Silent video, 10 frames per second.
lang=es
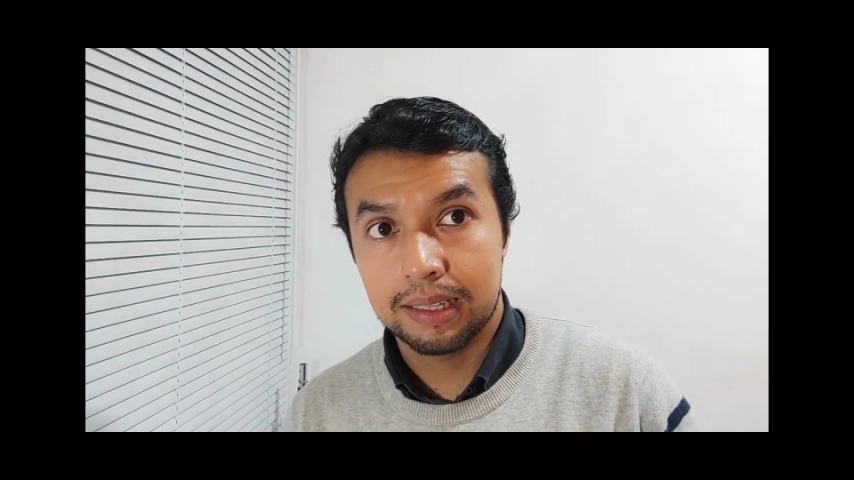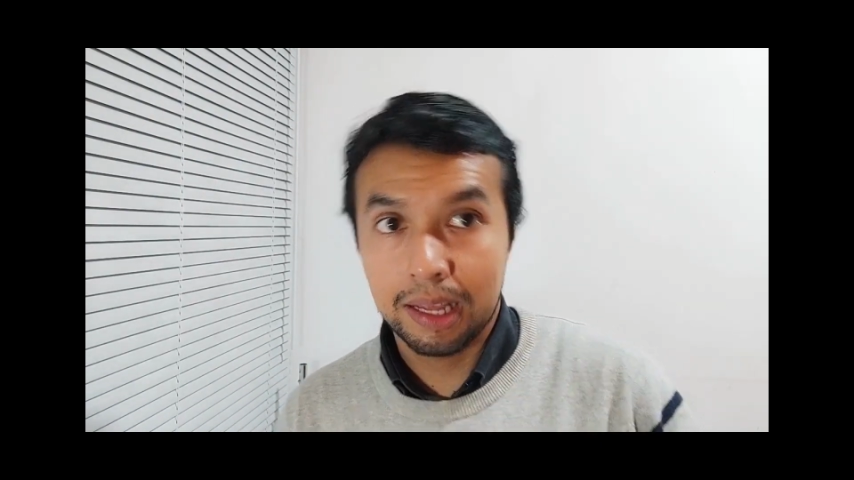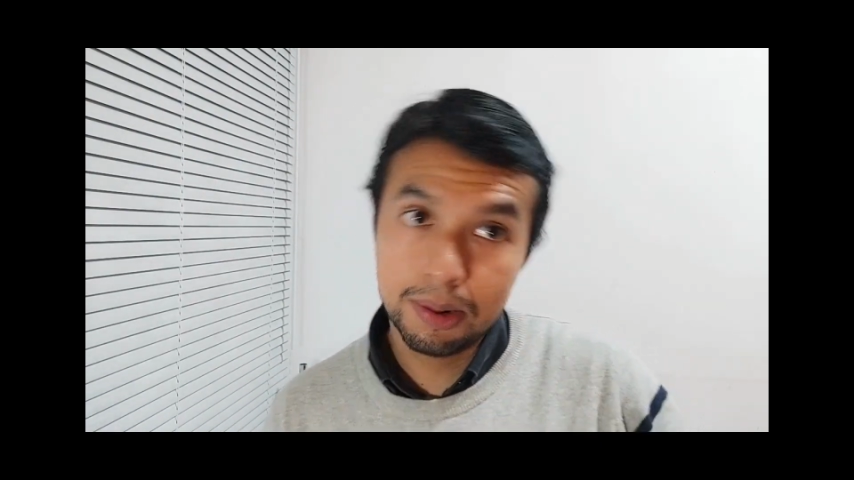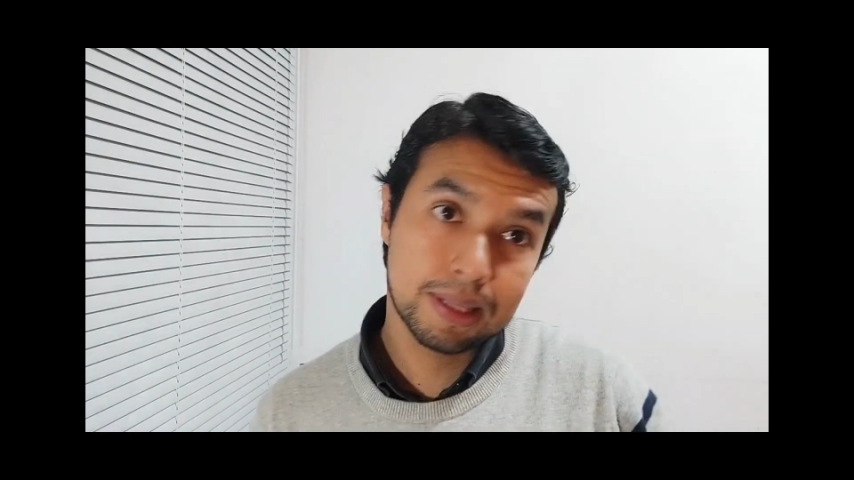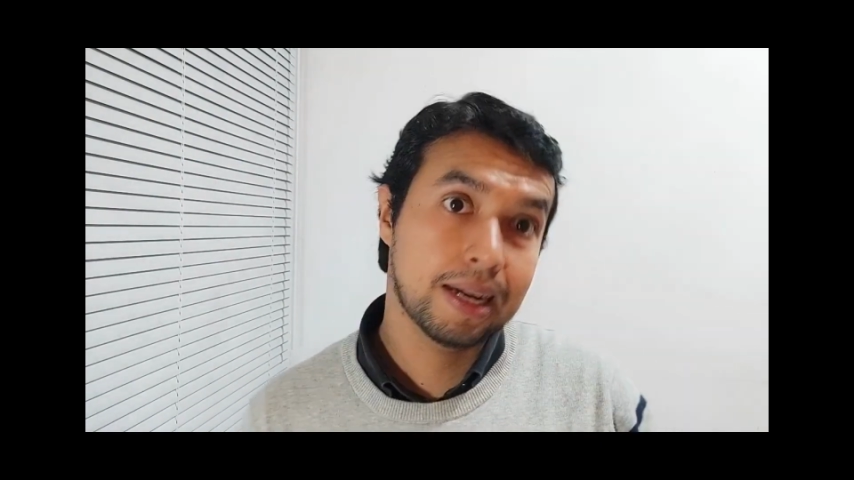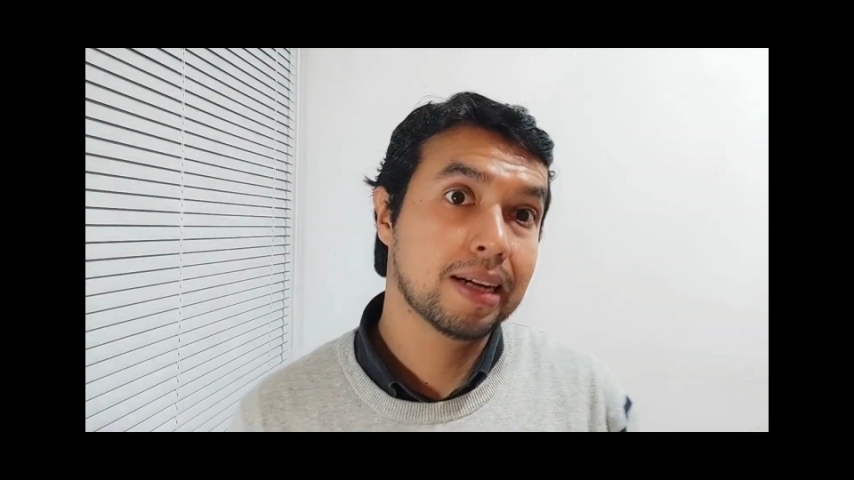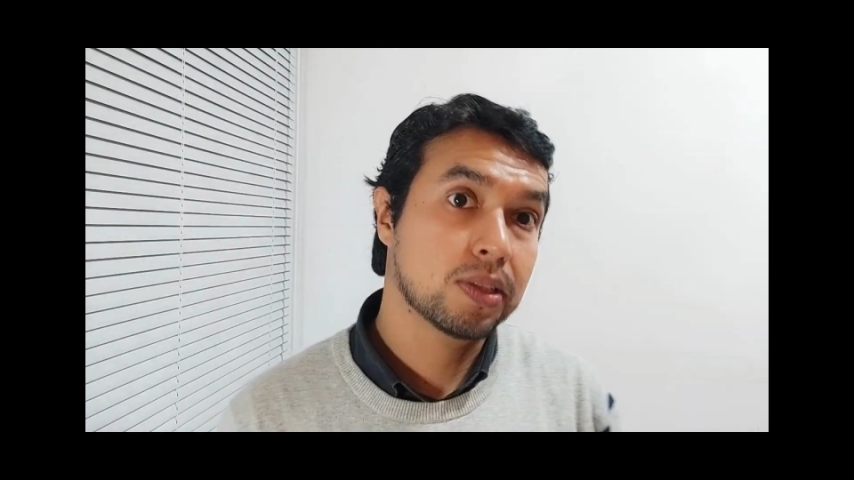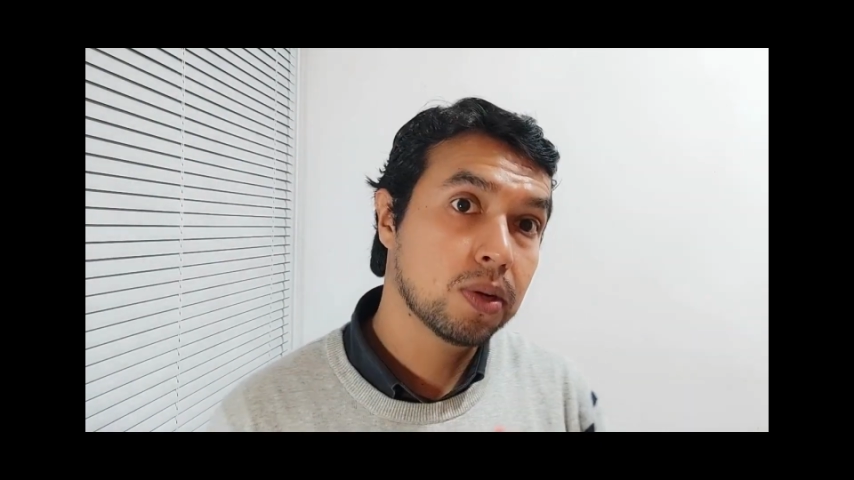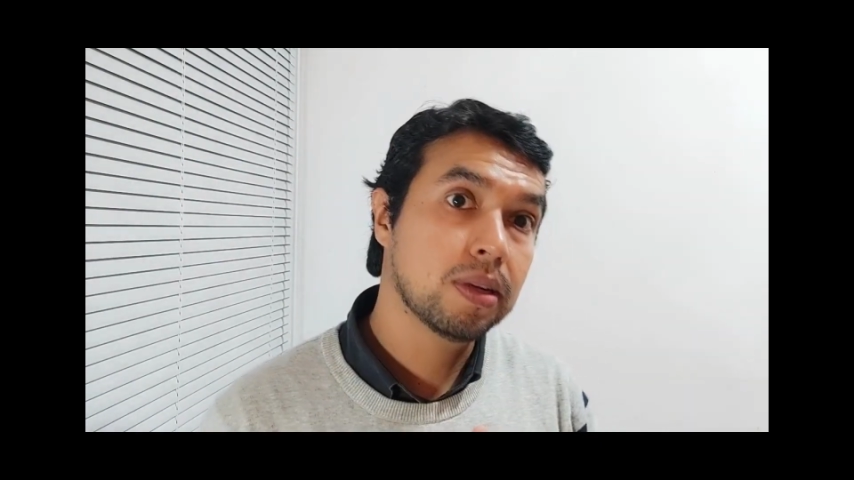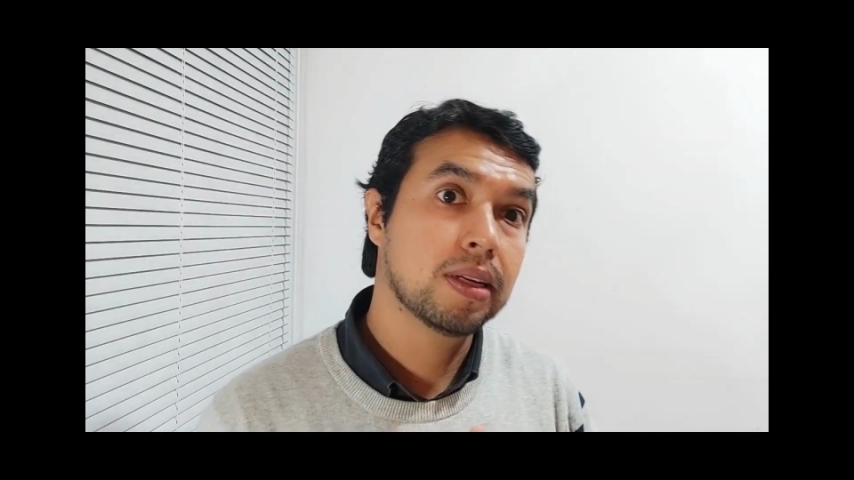de nuestras
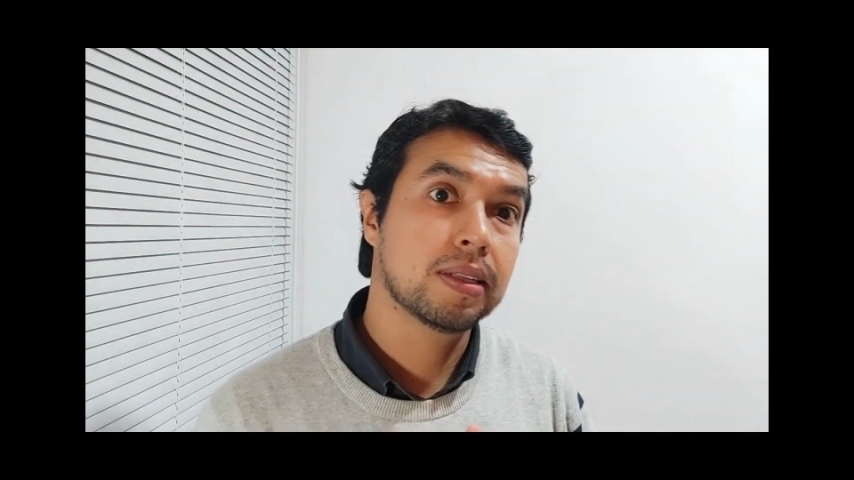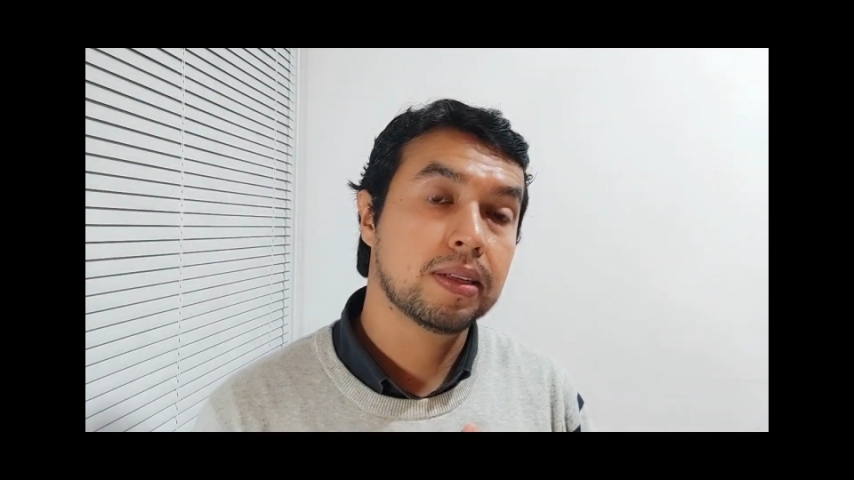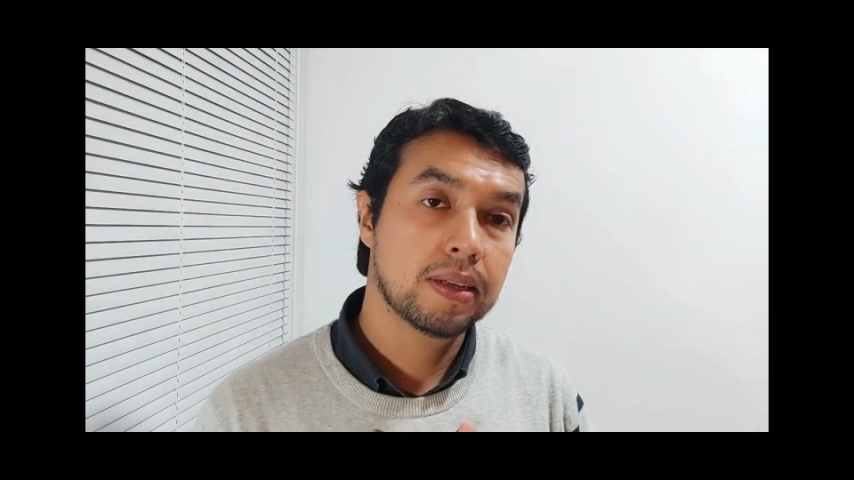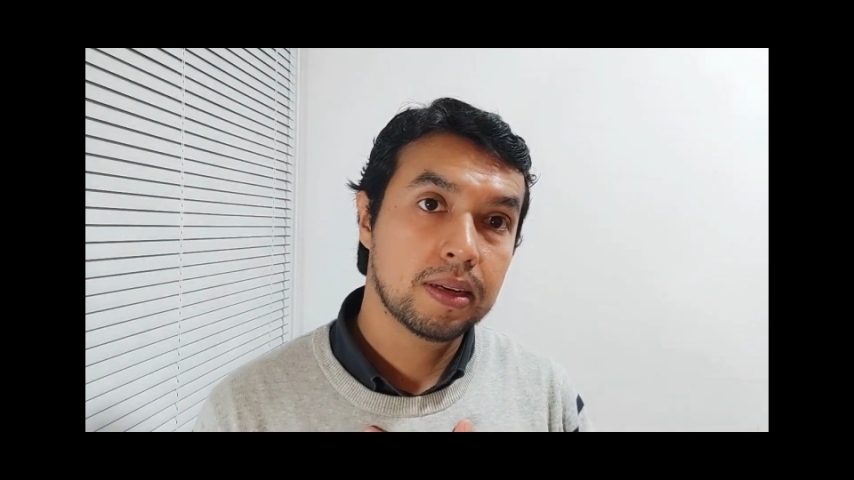acciones.